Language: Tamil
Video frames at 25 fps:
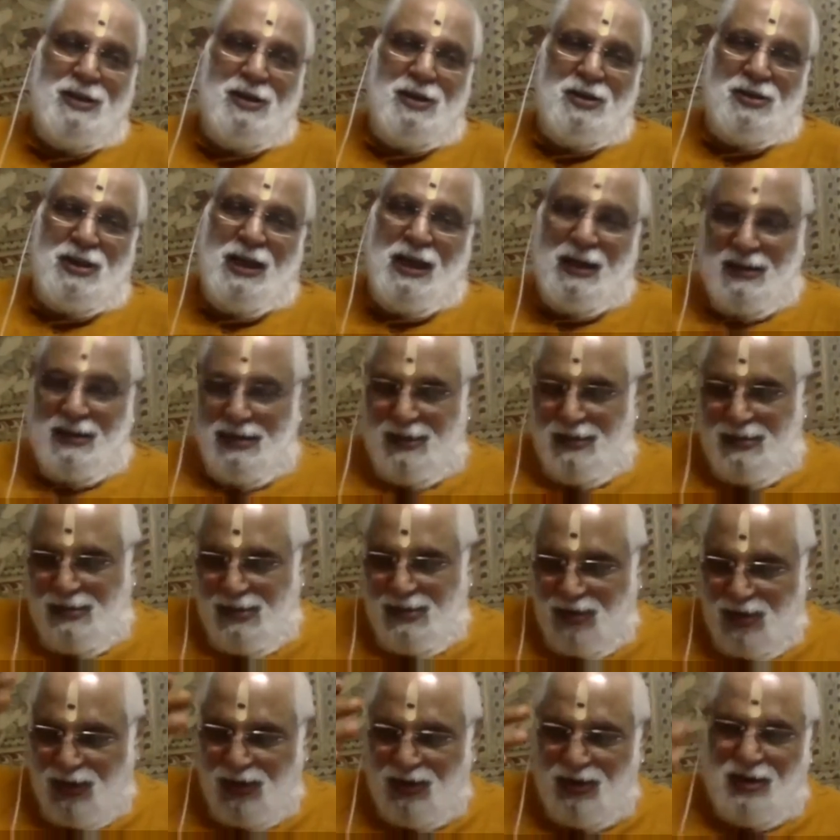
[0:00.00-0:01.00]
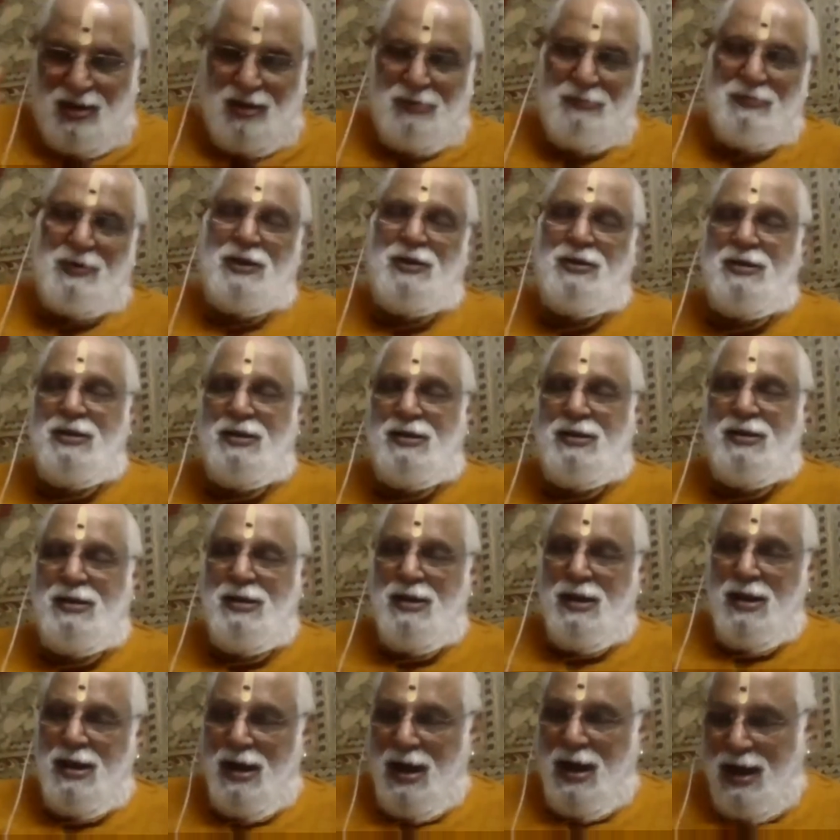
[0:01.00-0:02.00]
தன்னை எதிர்த்து வந்து
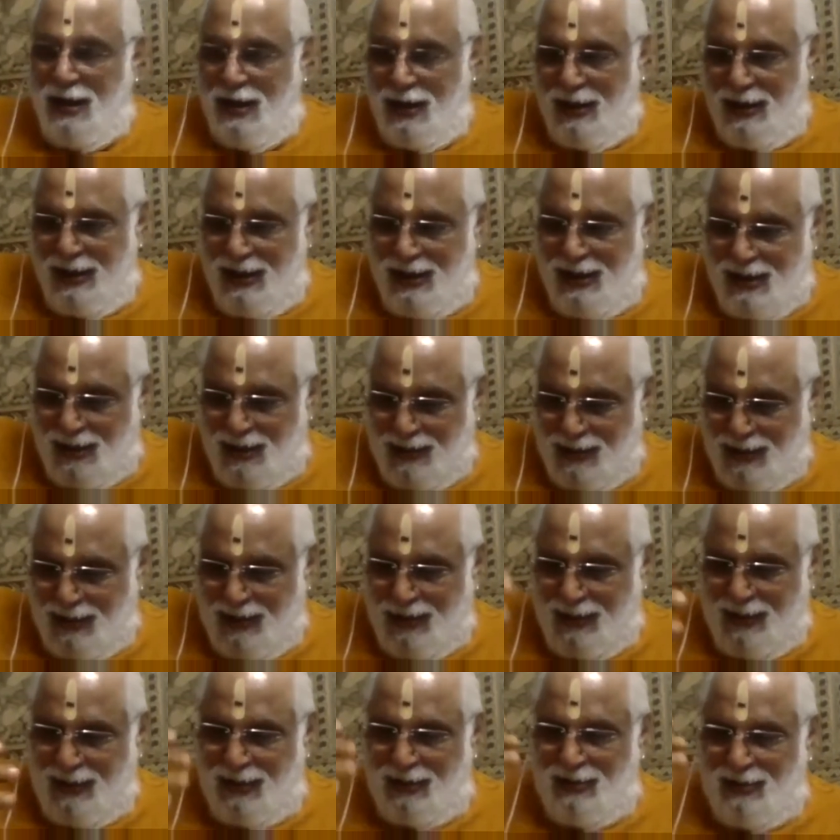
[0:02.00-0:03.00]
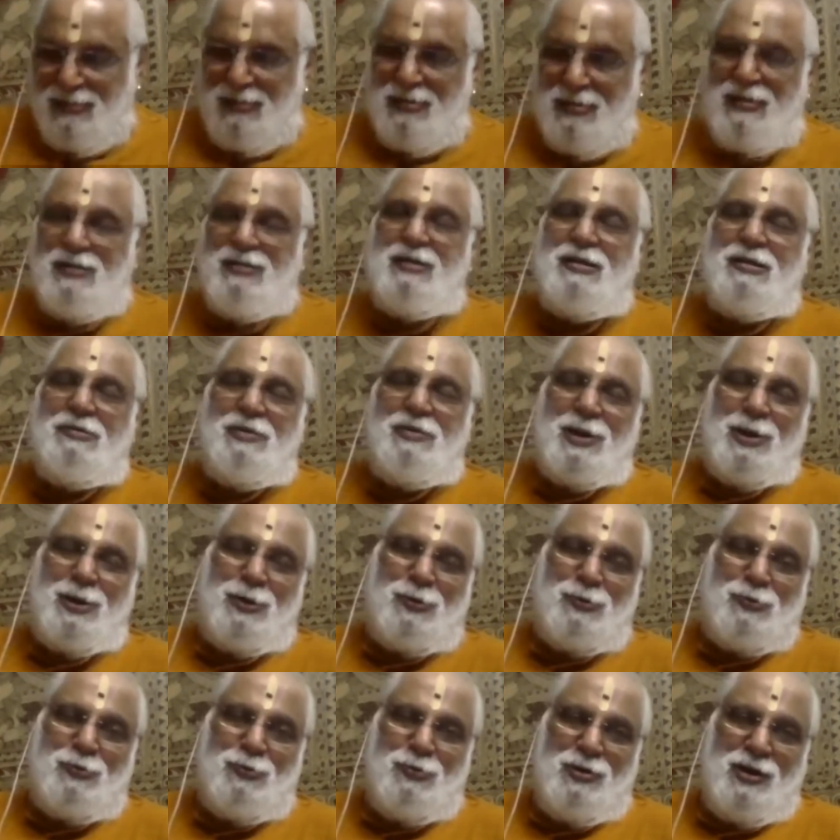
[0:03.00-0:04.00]
அலை கடலென திரண்டு
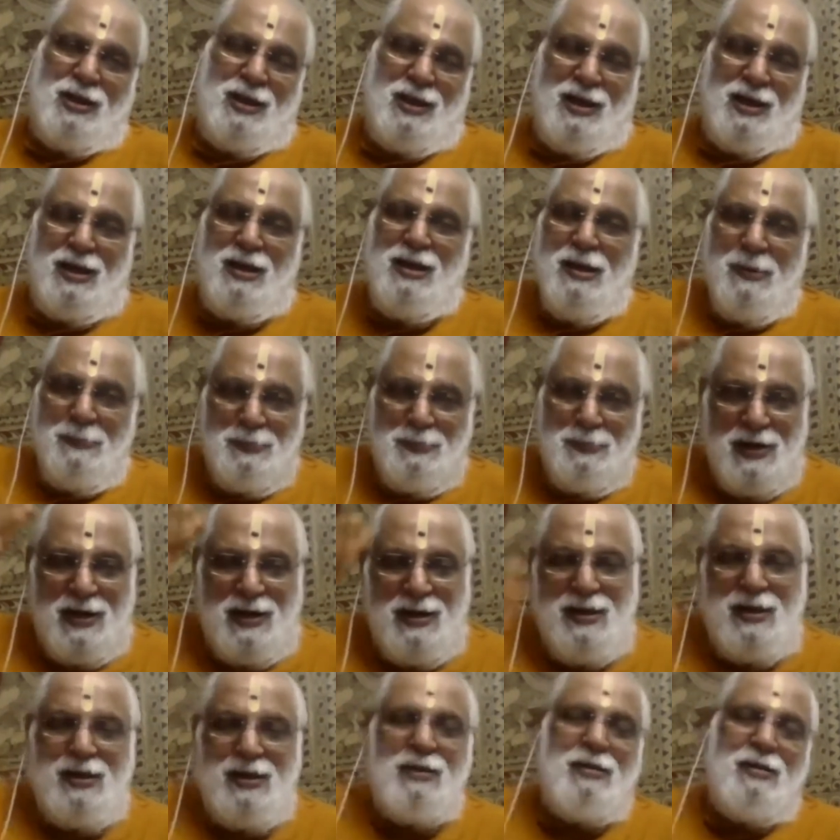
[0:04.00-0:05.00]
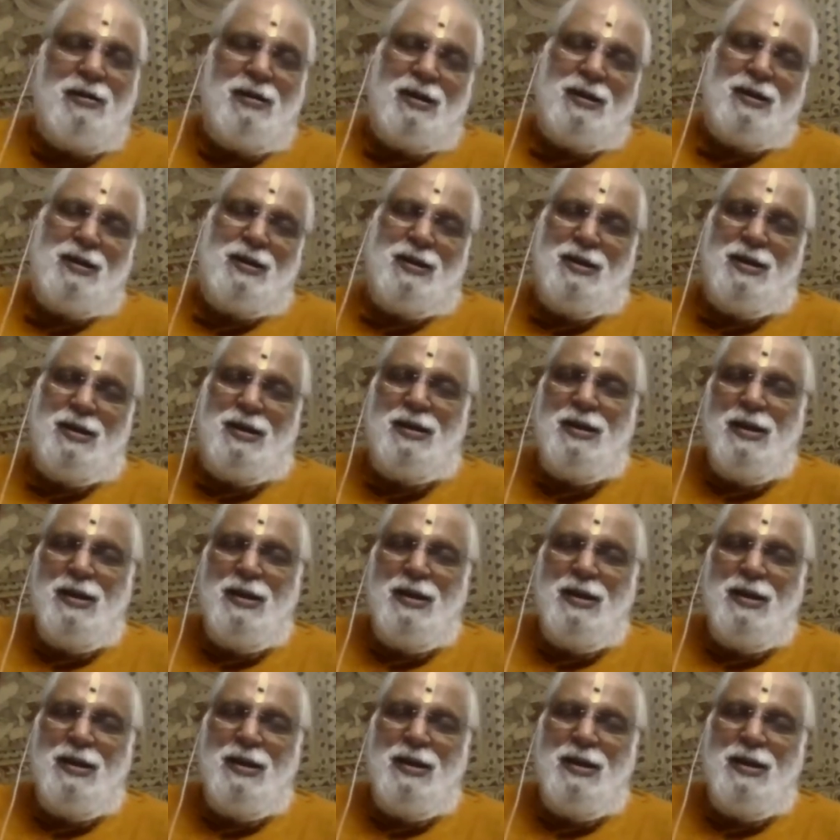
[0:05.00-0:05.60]
வரக்கூடிய பெரியதாகிய